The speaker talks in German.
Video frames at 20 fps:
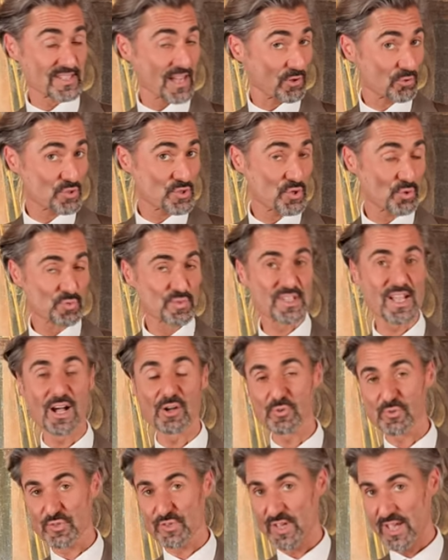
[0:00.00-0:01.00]

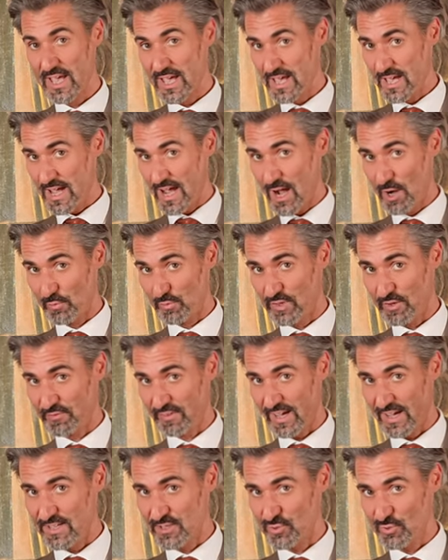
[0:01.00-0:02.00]
Auktionshaus auf der
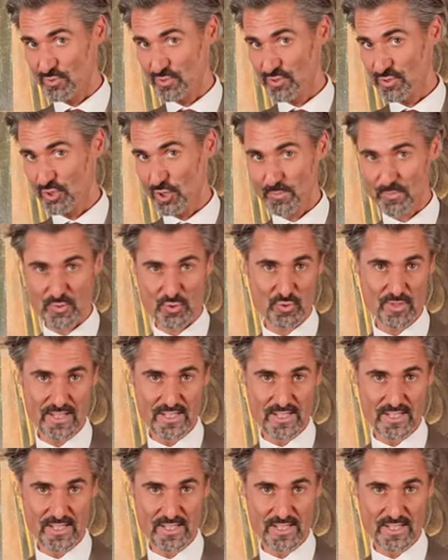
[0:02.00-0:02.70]
Freiung kommt zu